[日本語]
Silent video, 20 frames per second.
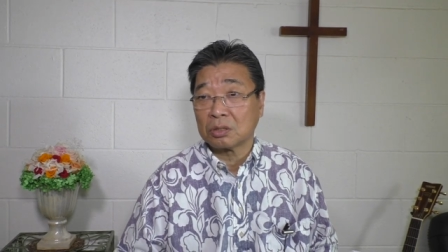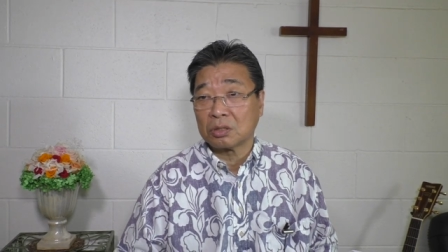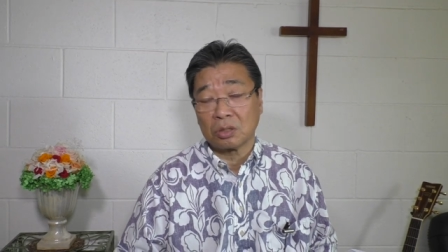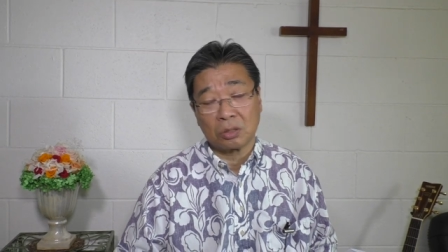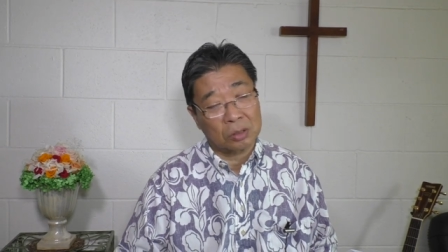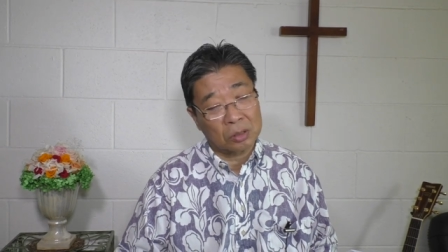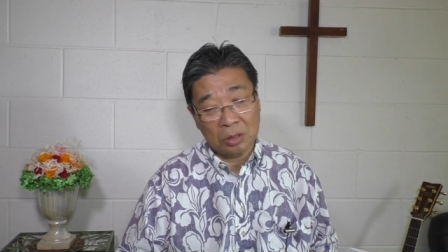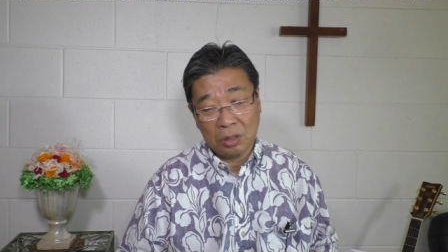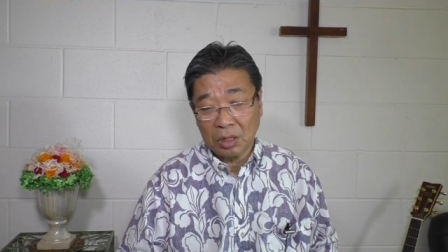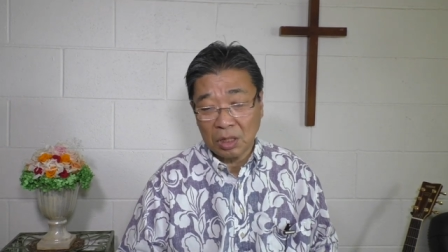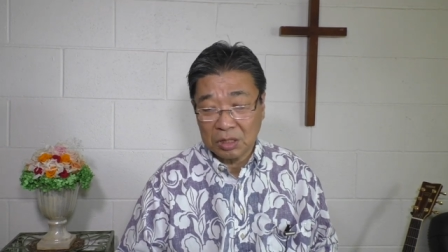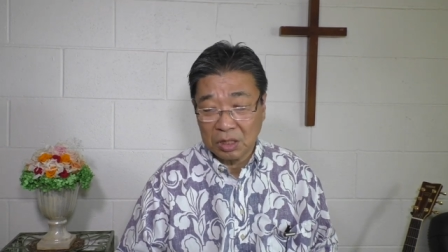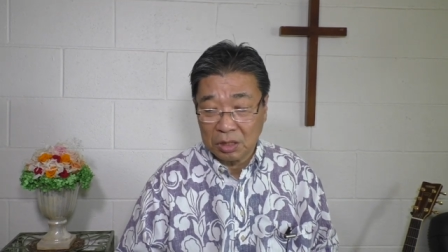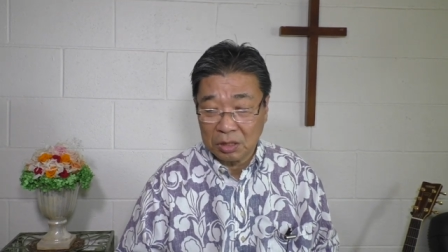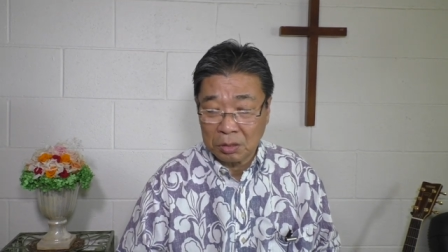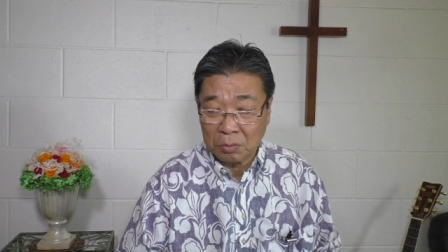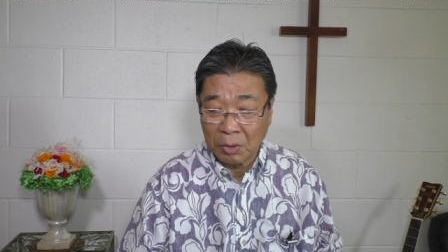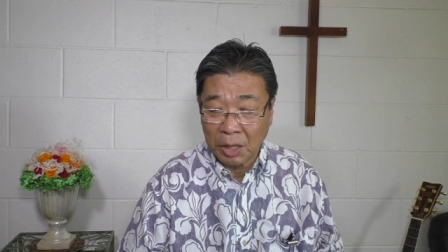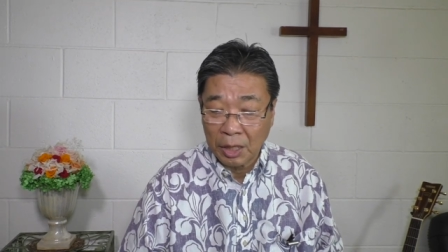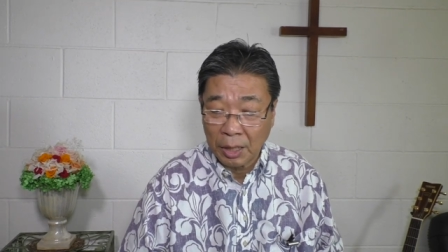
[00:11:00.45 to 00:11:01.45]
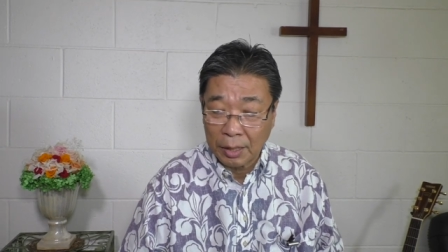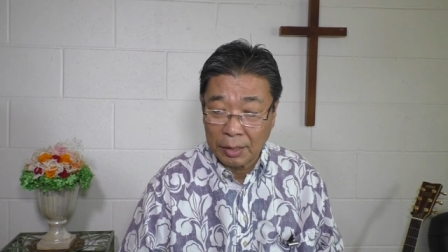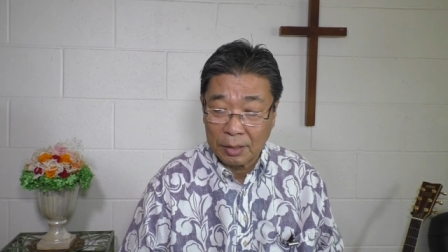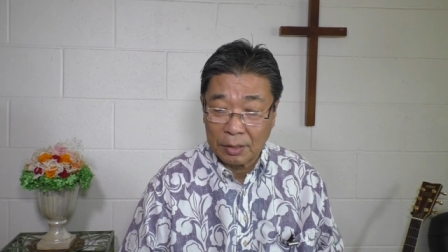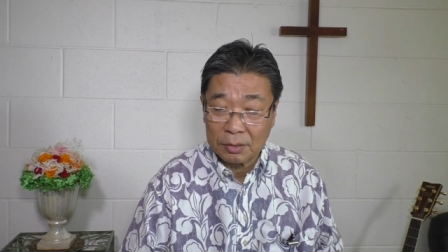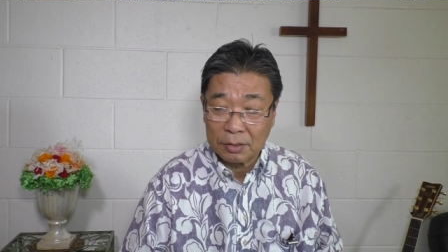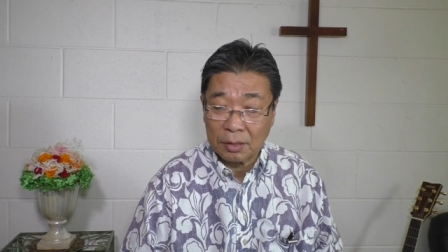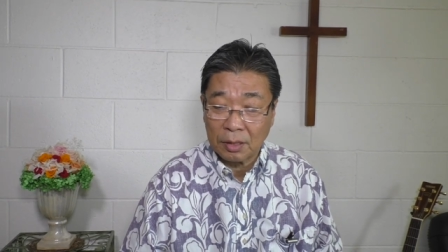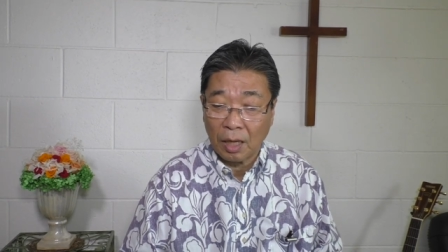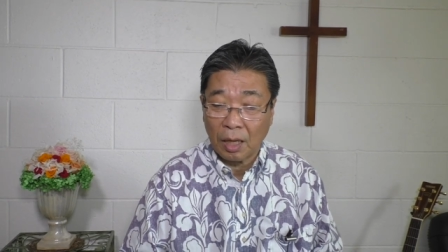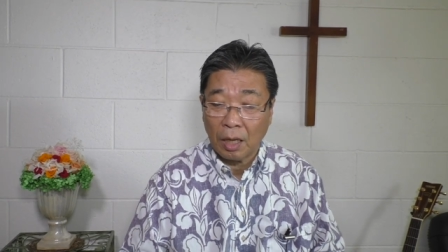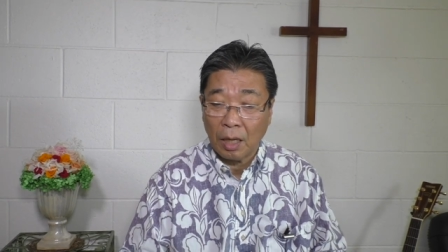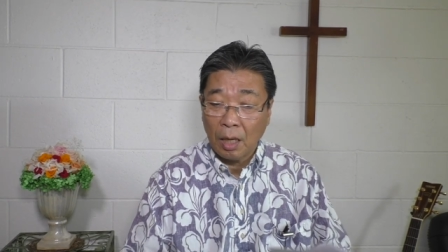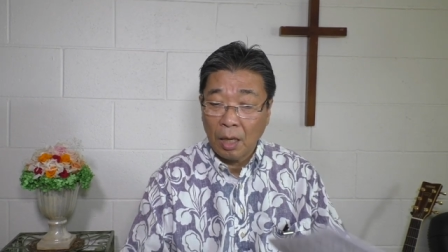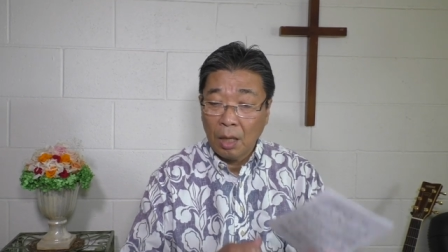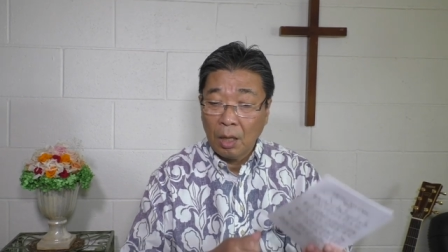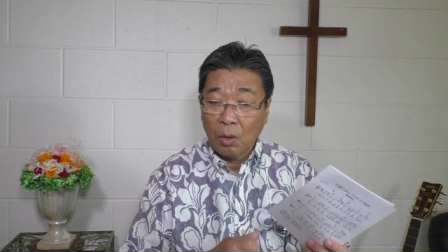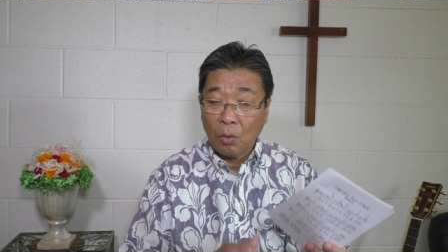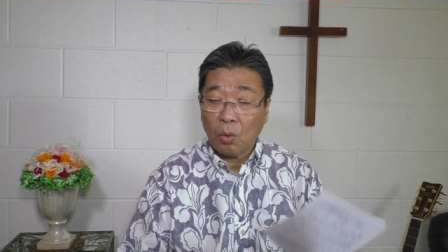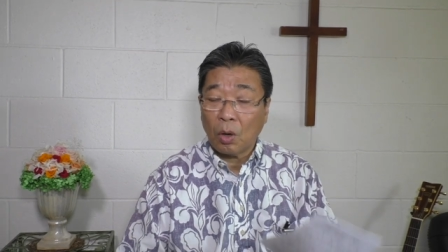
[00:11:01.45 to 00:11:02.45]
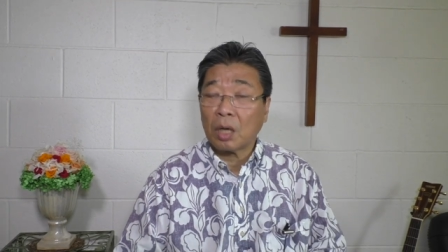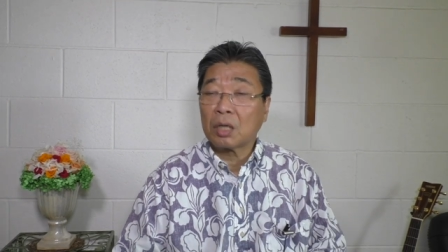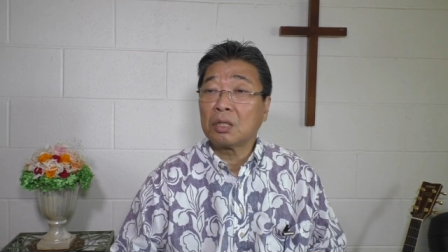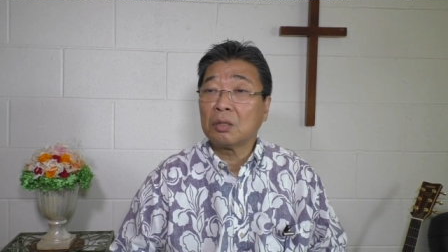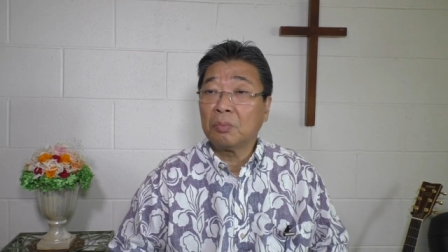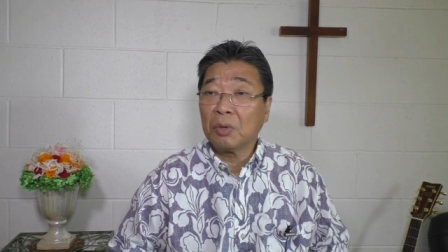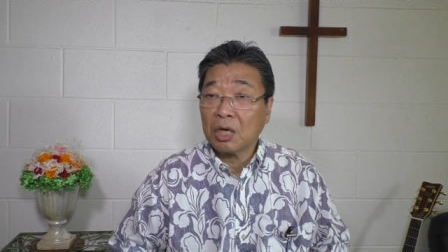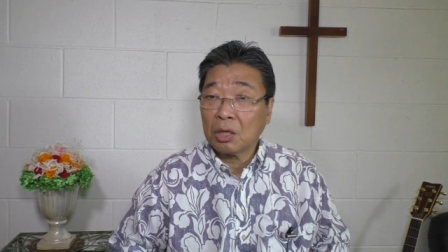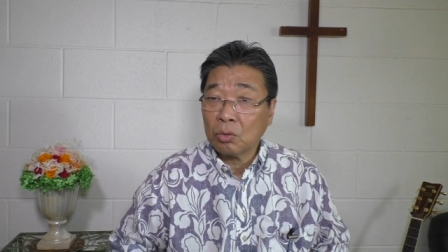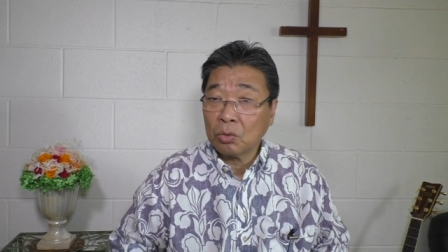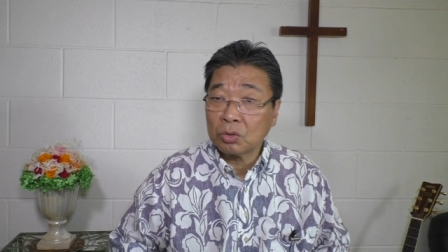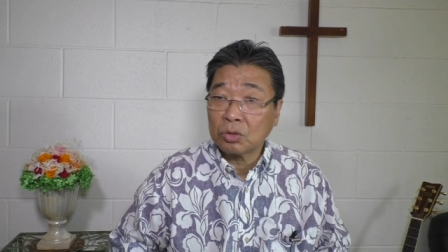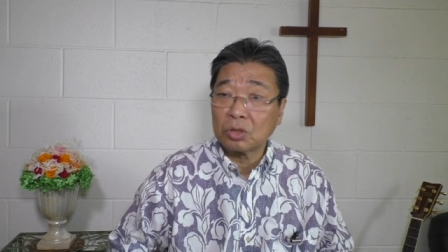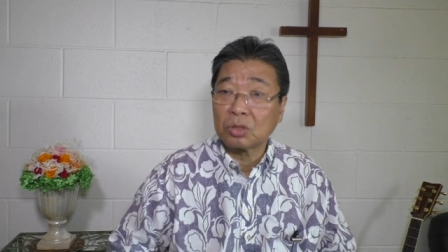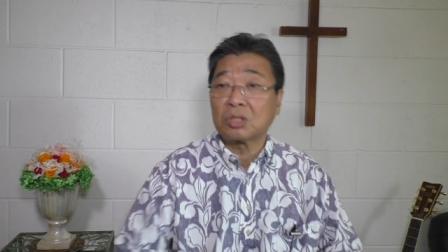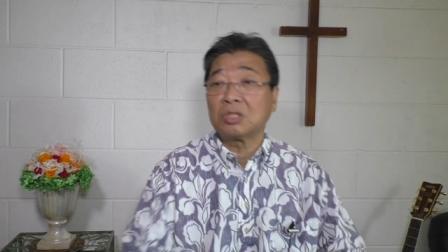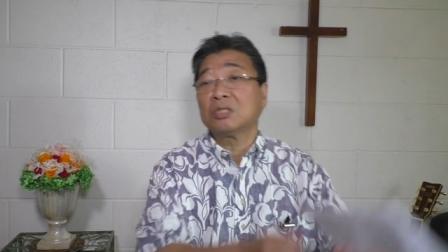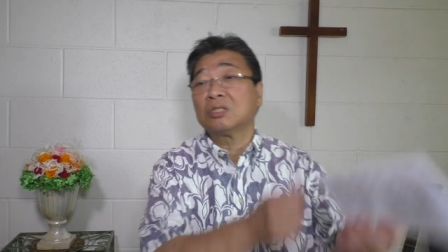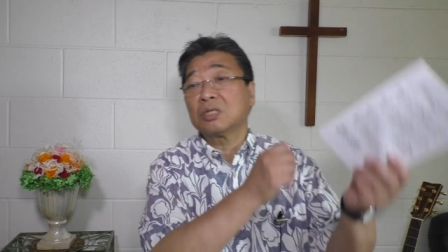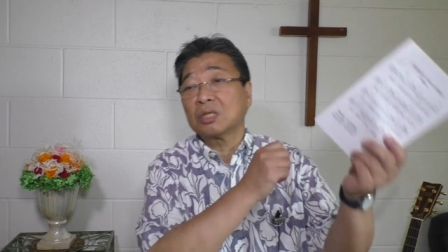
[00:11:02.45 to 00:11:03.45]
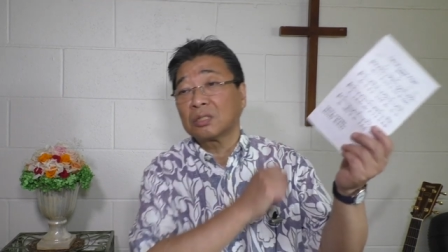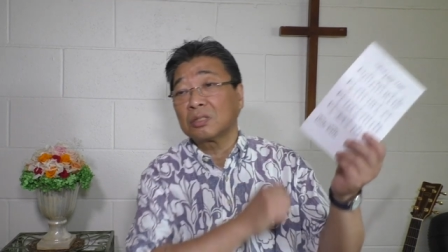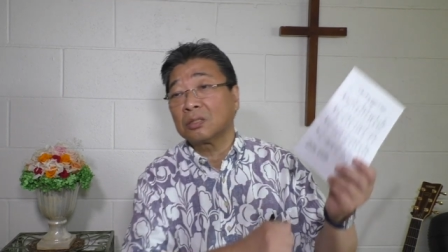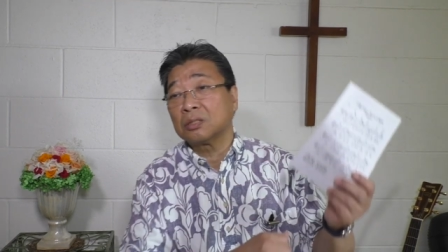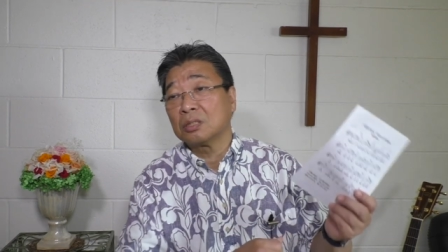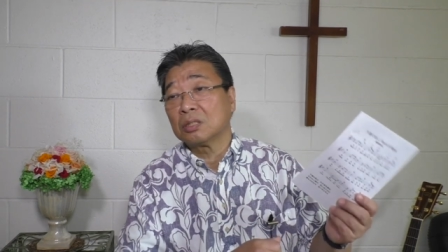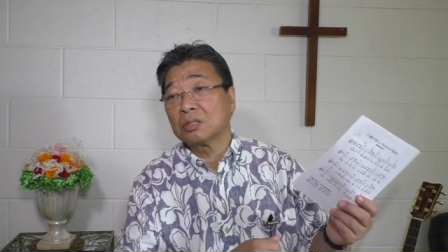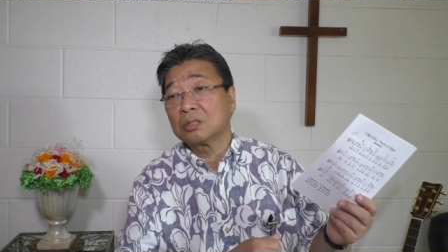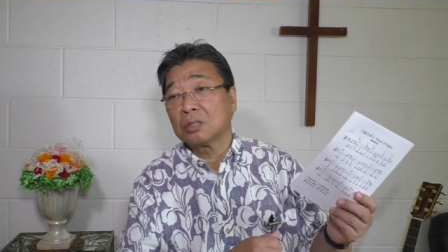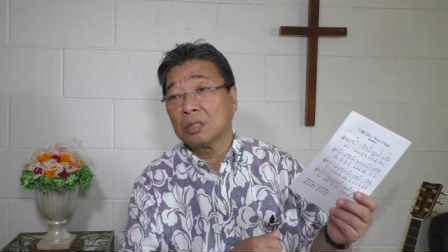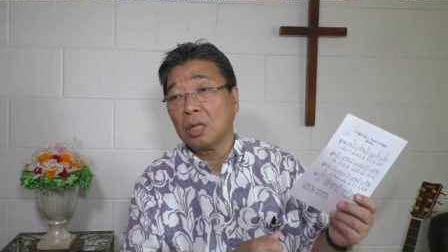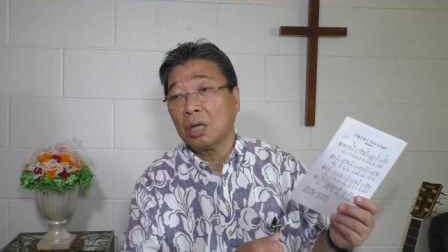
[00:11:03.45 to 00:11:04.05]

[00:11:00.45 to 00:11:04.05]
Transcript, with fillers: つついたじゃ済まないですね脇腹を突き刺すんです